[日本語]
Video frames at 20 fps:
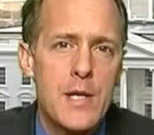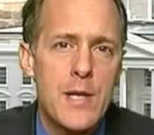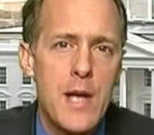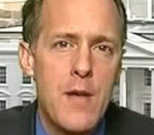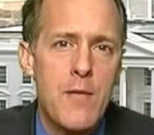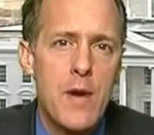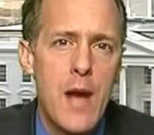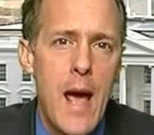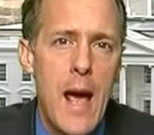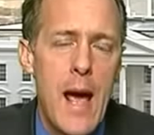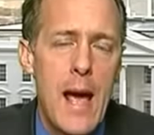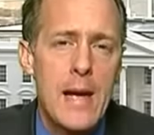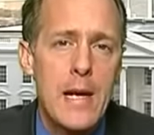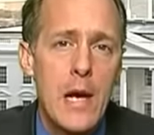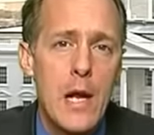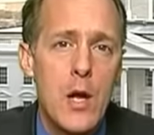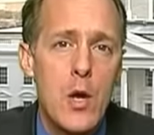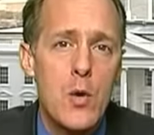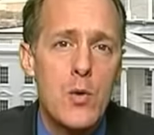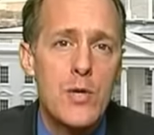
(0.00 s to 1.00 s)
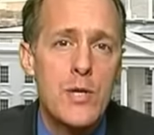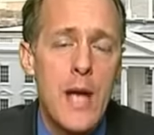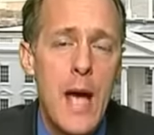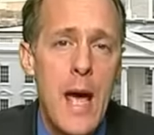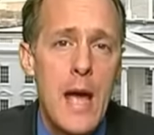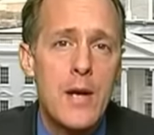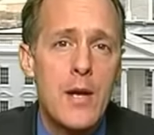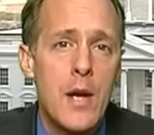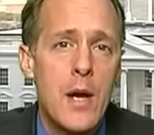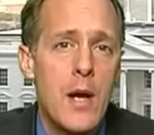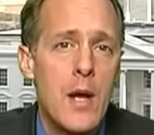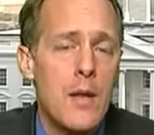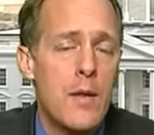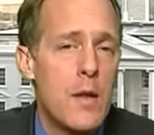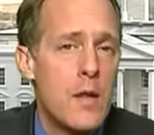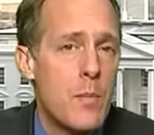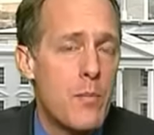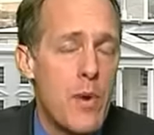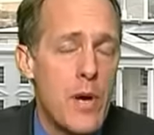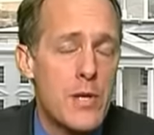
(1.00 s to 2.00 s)
大統領の安全保障
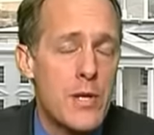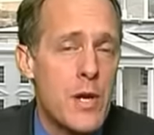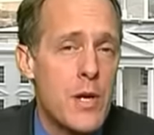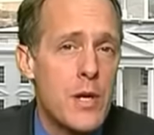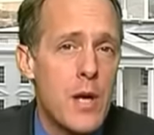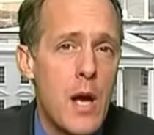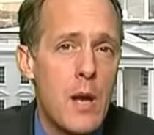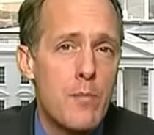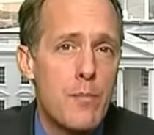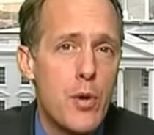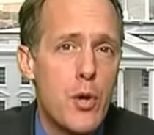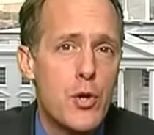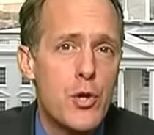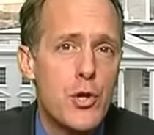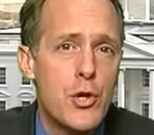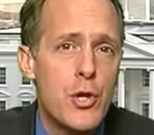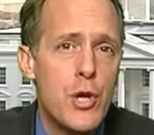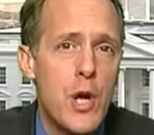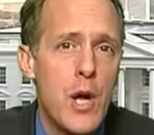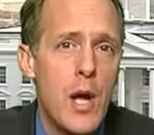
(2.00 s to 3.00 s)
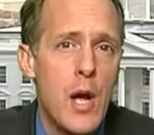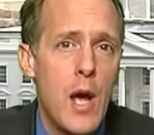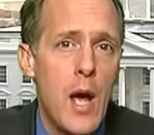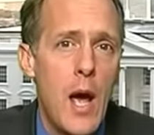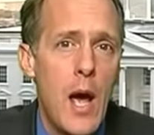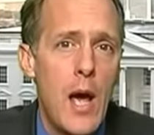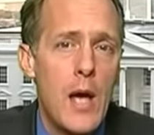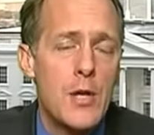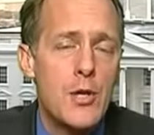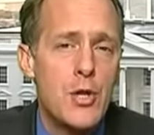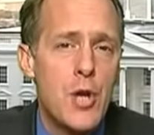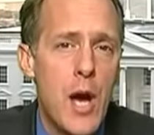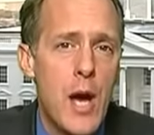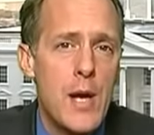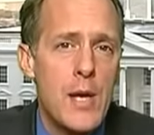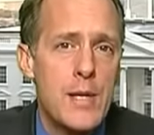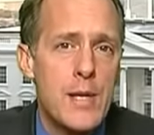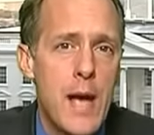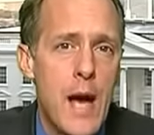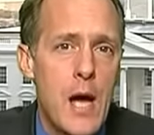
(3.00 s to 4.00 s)
担当補佐官、
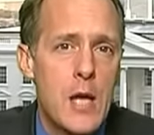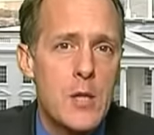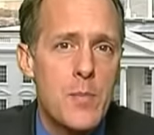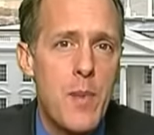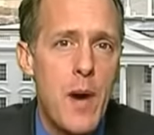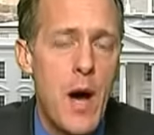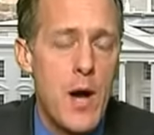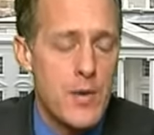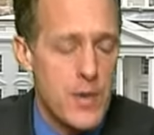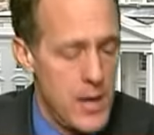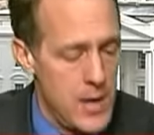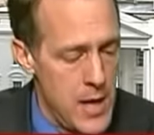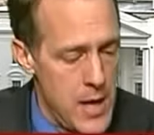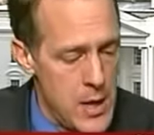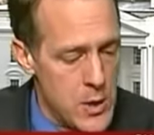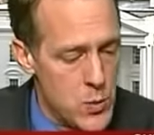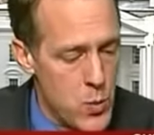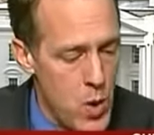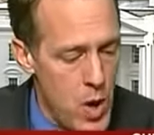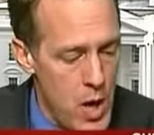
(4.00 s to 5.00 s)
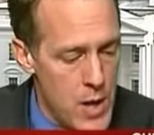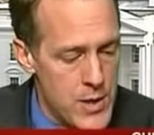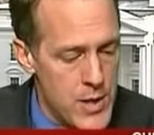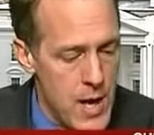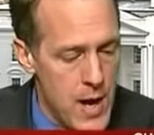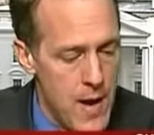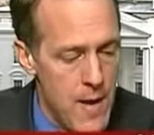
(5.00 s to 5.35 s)
スティーブン・ハドリー氏が行ったものですが、